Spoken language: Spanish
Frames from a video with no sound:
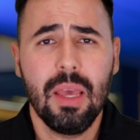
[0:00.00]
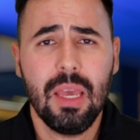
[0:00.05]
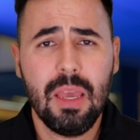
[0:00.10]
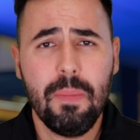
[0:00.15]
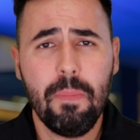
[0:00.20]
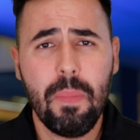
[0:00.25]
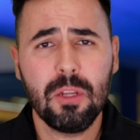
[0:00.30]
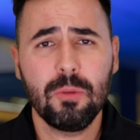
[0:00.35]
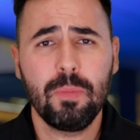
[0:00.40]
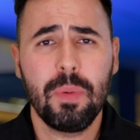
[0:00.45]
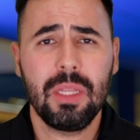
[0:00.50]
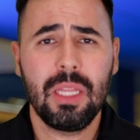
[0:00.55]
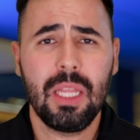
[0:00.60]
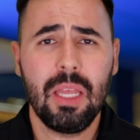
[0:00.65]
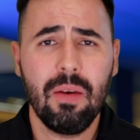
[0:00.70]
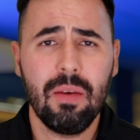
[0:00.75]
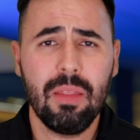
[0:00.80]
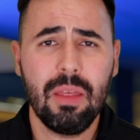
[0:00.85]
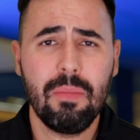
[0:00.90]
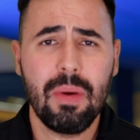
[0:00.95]
y
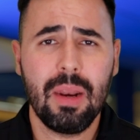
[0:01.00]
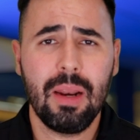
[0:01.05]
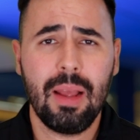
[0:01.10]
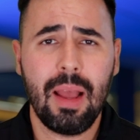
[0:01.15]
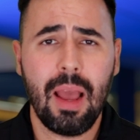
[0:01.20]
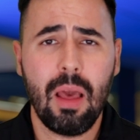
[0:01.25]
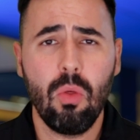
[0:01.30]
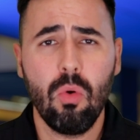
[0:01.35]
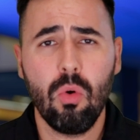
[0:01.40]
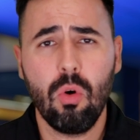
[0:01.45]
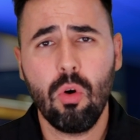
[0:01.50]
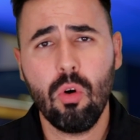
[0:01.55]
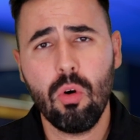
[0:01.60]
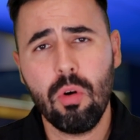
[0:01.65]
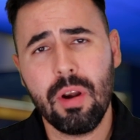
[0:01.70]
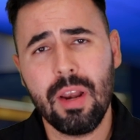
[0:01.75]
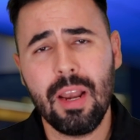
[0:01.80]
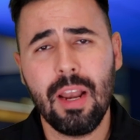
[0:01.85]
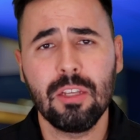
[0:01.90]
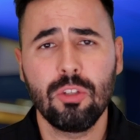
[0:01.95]
perspectiva de mercado
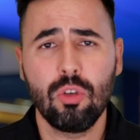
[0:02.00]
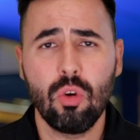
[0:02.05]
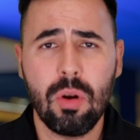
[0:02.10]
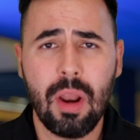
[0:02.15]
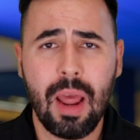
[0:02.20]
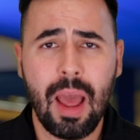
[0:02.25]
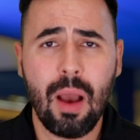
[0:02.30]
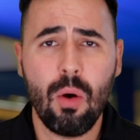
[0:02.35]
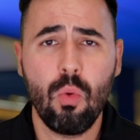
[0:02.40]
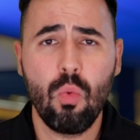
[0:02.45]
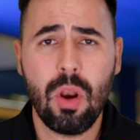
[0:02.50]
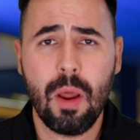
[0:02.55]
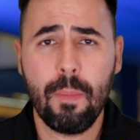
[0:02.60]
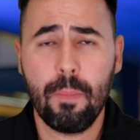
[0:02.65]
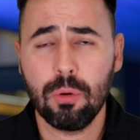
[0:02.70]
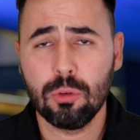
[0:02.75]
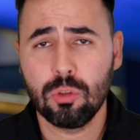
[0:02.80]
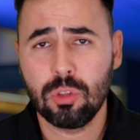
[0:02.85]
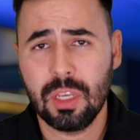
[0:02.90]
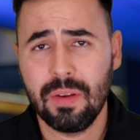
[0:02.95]
con relación a
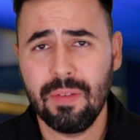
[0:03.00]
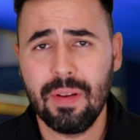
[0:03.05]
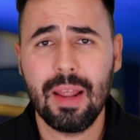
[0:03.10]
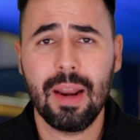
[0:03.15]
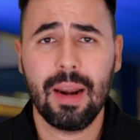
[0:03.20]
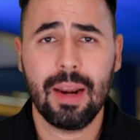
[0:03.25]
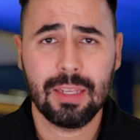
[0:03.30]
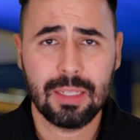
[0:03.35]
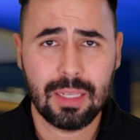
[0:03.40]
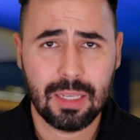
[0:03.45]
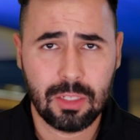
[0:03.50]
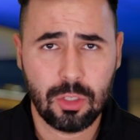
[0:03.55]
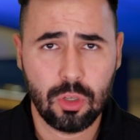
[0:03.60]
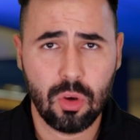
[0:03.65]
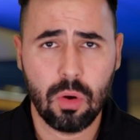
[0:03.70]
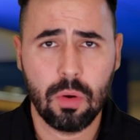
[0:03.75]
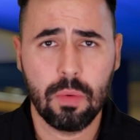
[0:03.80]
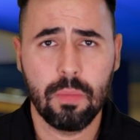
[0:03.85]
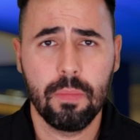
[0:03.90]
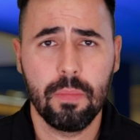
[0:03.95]
una posible
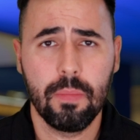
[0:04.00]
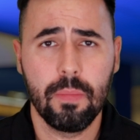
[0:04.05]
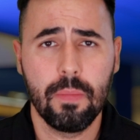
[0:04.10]
recesión.